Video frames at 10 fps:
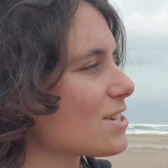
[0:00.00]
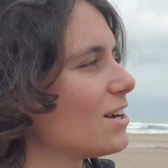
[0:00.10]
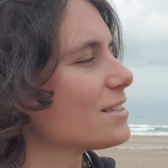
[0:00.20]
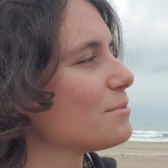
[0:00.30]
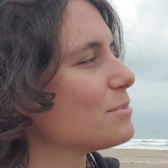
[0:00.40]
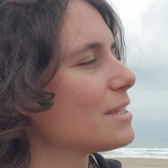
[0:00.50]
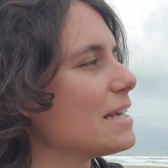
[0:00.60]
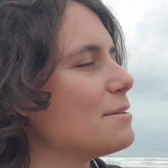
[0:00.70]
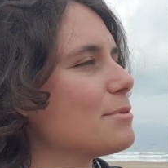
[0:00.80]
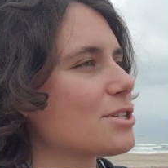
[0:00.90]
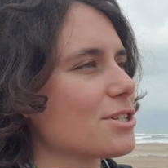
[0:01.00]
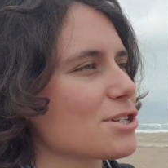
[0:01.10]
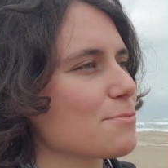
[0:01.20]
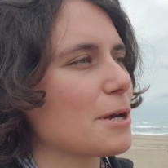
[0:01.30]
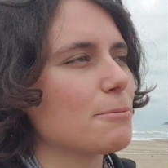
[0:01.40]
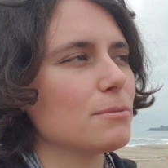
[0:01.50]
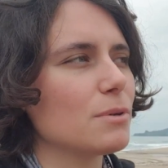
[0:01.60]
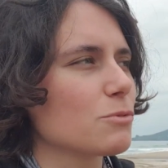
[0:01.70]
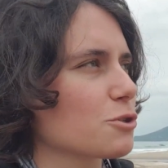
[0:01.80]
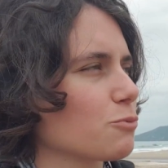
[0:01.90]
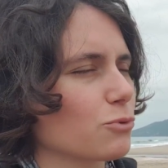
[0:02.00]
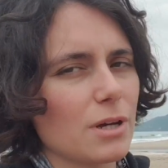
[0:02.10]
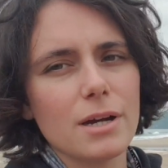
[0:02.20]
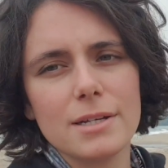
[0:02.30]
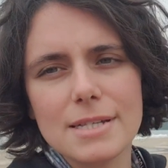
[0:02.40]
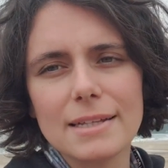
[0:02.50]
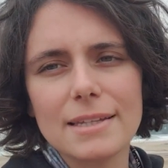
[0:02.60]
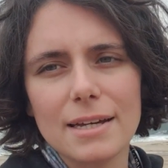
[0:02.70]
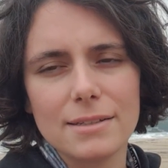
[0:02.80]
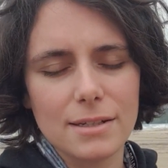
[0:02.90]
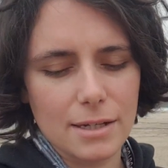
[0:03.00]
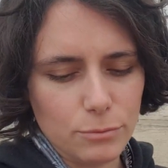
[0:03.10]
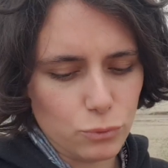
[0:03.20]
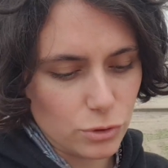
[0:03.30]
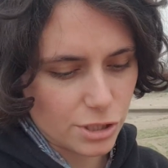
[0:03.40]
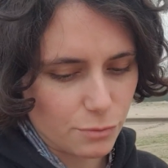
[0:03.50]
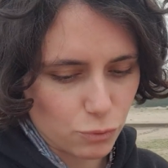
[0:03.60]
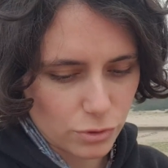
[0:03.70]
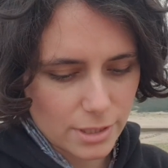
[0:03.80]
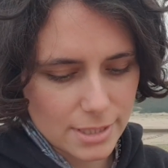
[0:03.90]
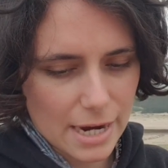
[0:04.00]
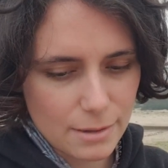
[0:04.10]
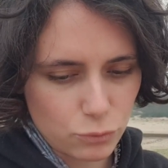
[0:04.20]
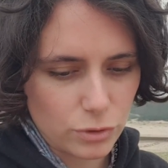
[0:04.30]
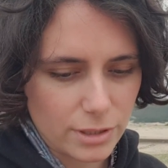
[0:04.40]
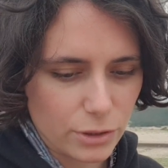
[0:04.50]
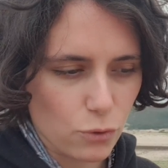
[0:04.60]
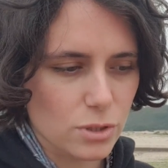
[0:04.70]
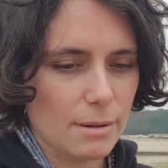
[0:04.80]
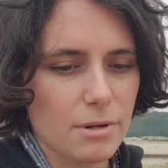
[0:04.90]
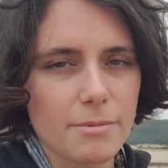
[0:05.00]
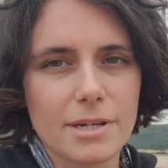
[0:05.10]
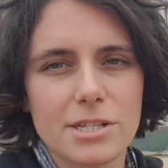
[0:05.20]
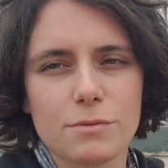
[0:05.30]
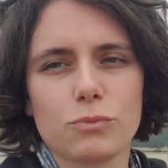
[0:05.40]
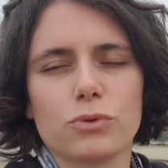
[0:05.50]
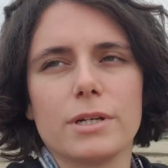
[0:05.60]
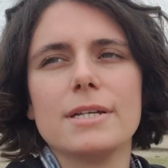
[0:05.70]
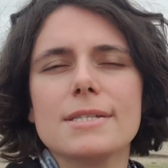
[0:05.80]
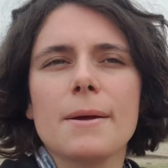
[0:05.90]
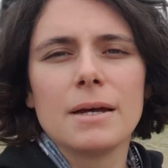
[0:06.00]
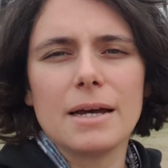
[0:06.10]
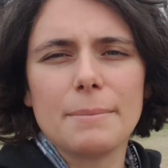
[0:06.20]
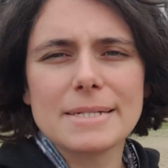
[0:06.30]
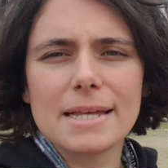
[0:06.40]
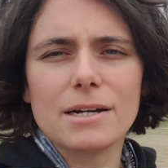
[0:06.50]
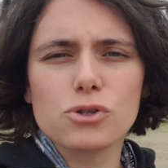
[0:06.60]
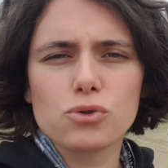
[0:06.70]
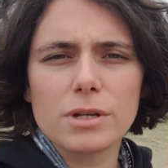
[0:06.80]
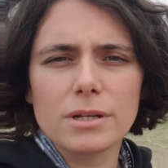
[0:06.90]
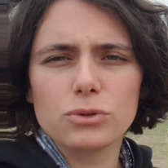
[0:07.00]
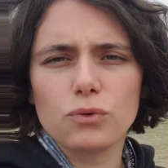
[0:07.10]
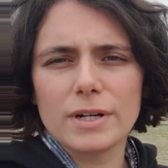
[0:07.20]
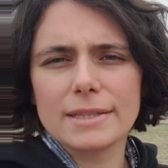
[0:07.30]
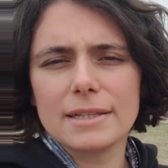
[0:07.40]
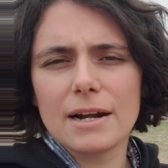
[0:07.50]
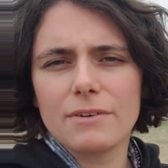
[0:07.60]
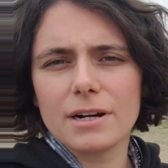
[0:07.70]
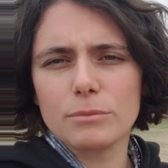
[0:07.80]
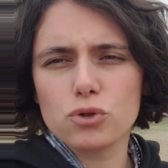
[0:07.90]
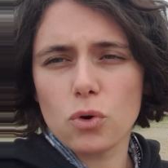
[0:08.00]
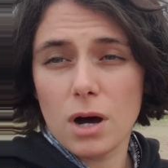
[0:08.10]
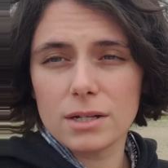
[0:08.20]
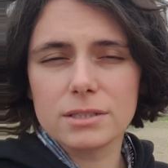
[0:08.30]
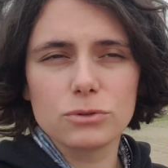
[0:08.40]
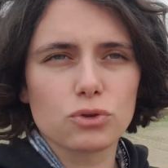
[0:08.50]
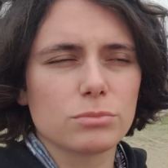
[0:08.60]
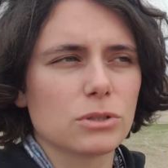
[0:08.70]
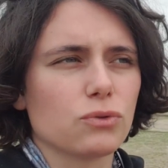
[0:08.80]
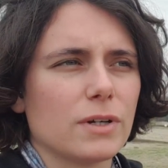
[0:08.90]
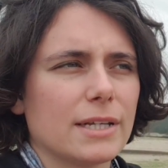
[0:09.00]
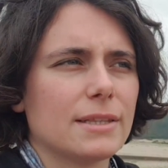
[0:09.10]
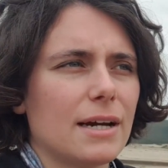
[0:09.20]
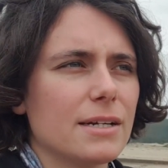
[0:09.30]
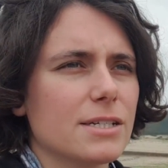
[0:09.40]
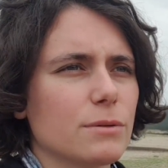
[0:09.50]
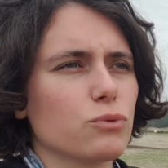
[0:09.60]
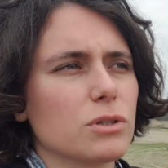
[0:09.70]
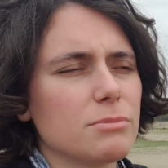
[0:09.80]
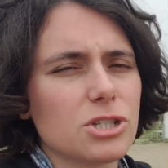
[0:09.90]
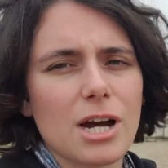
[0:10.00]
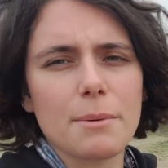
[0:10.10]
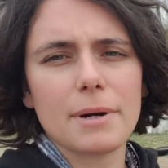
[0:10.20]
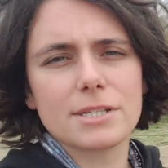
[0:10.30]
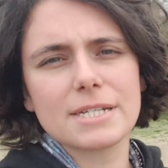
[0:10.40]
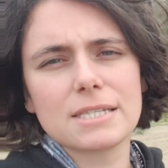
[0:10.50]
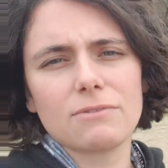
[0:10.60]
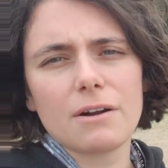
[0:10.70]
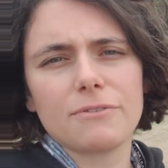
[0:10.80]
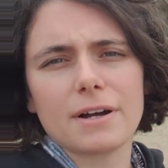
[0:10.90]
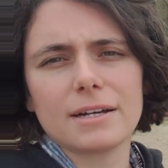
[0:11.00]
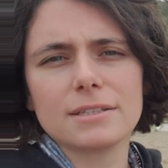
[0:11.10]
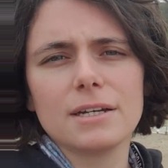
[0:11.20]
anlamında iyi bir çalışma yapılmamış burada. Zaten e, bunun için buradayız. Yani bunları gözlemlemek için buradayız. E, mesela şurada tuvaletler var ama çok atıl durumda tuvaletler. İşte burada bir çay bahçesi var fakat